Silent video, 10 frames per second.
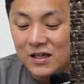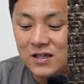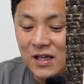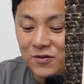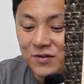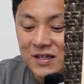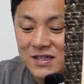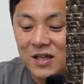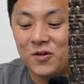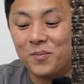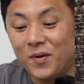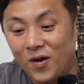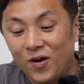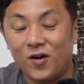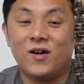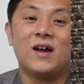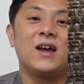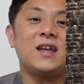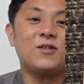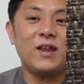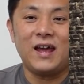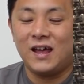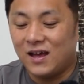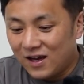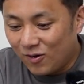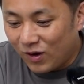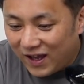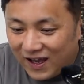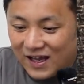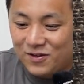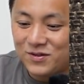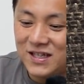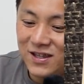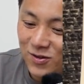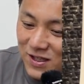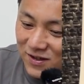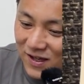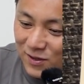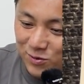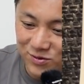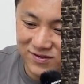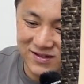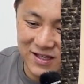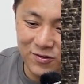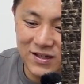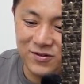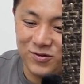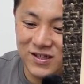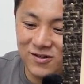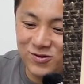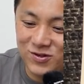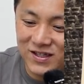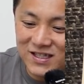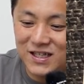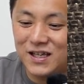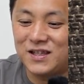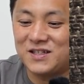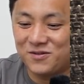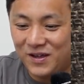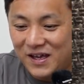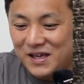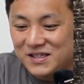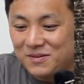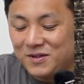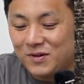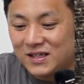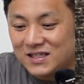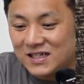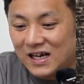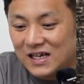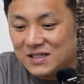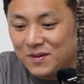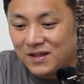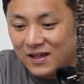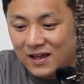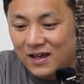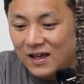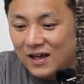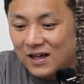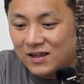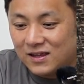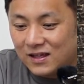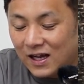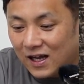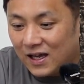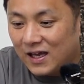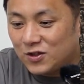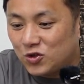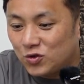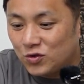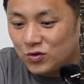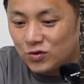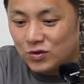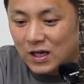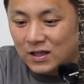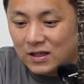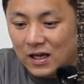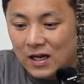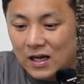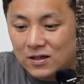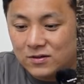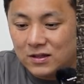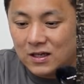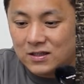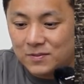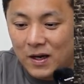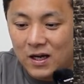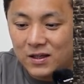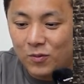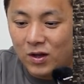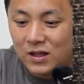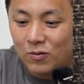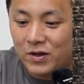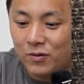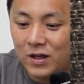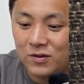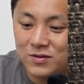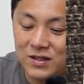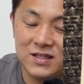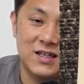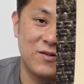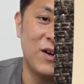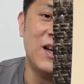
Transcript: 来てるんですけども、えっとね、これ、あの、ZZR って400と250が確かにあったんですよね。ちなみに私が初めて買った、え中型クラス、まあ、買ってもらったのが表現としてはいいんですけど、